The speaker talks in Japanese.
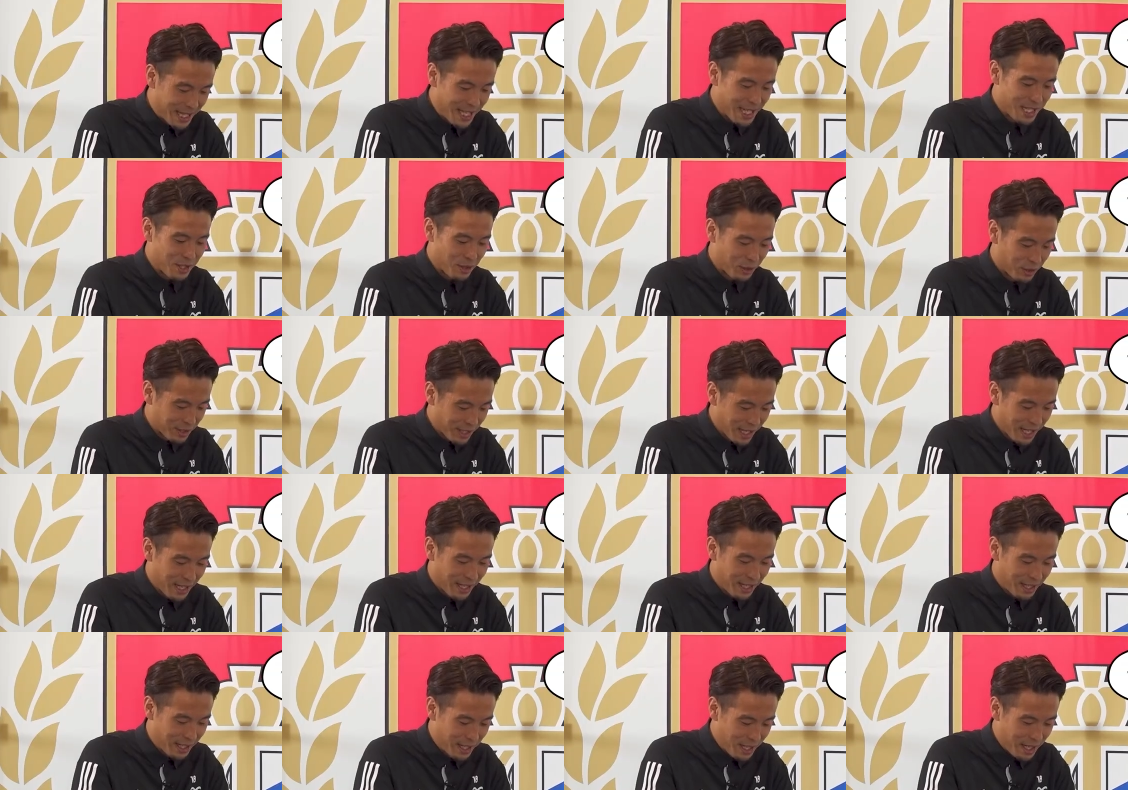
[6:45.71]
でしょうね。は
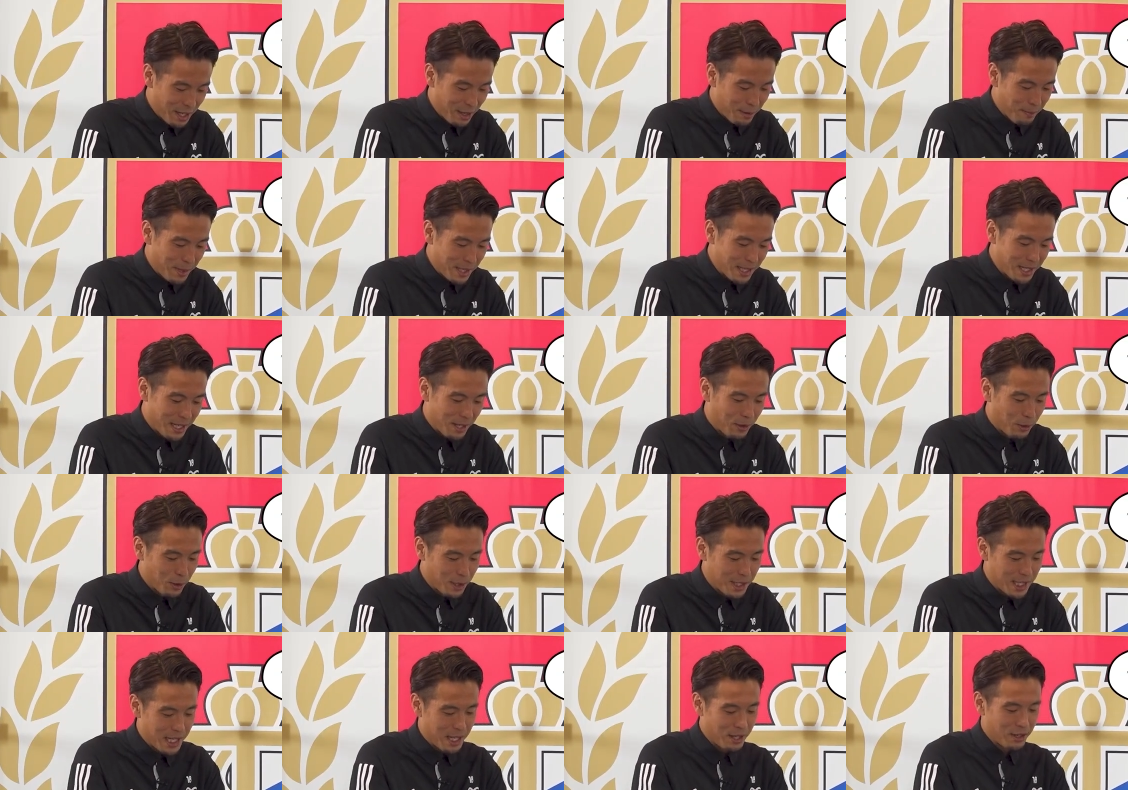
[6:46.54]
い、まずは
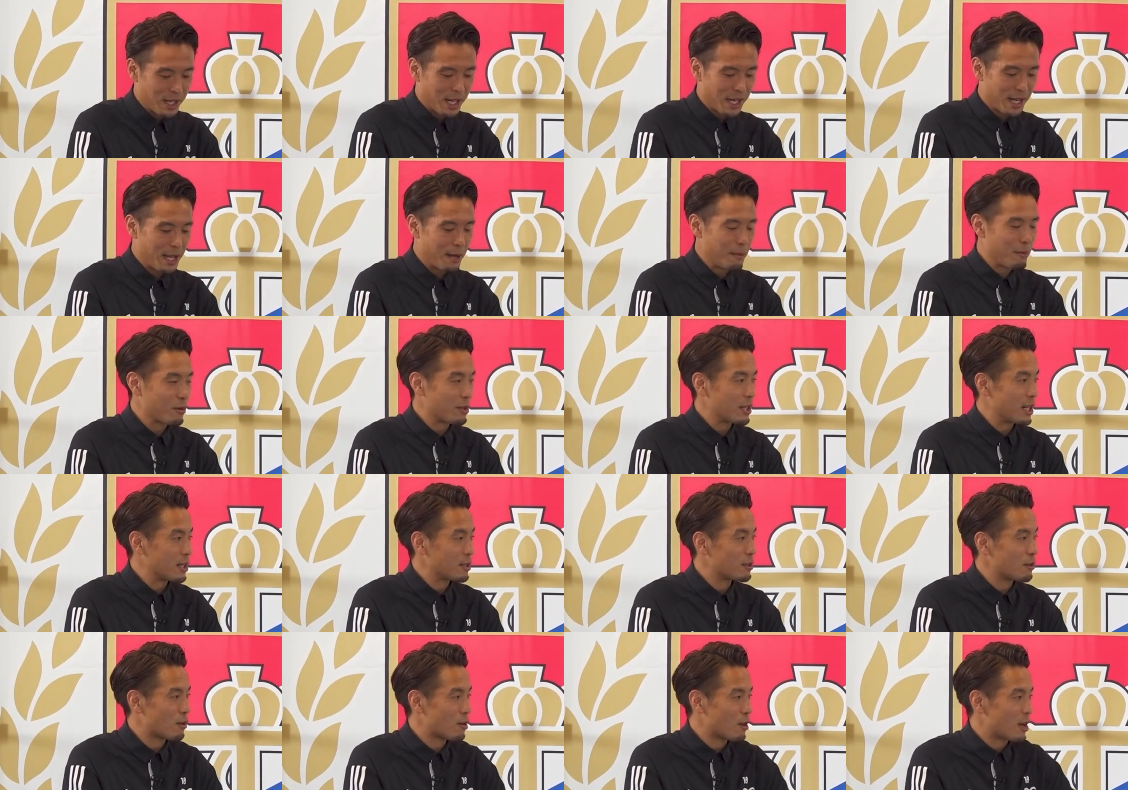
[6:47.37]
こちらの家計簿
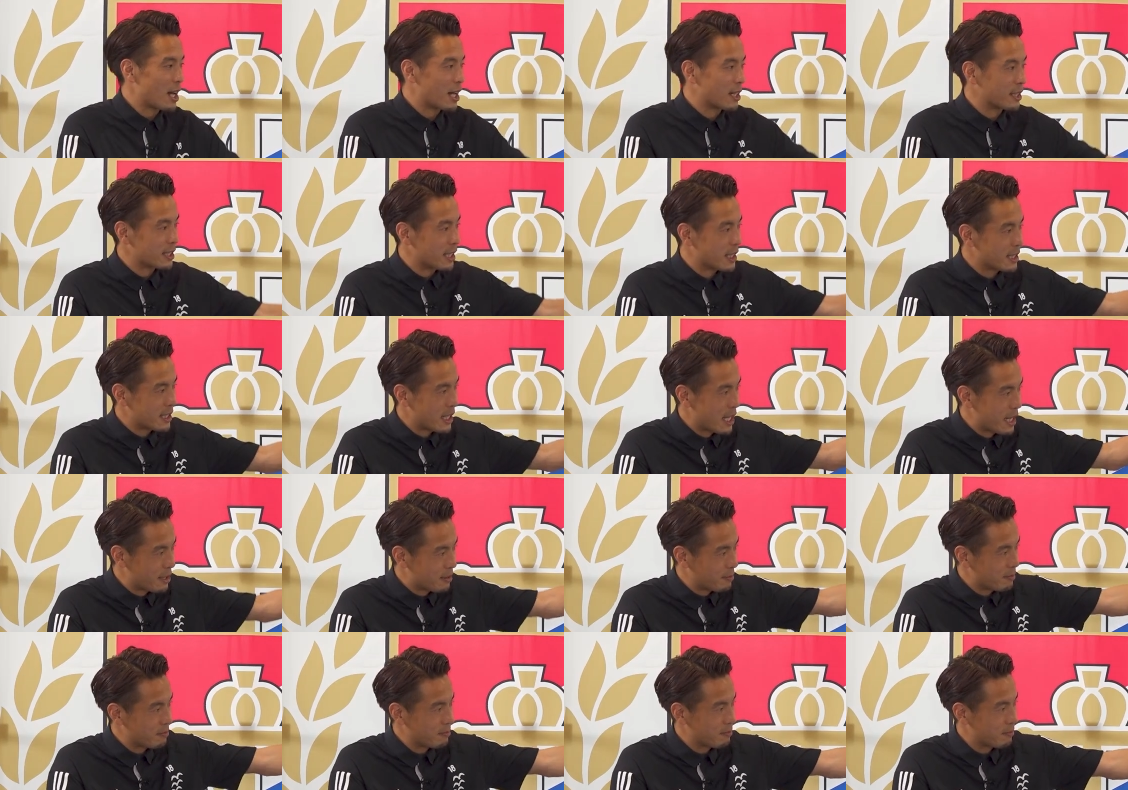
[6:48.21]
グラフをご覧ください。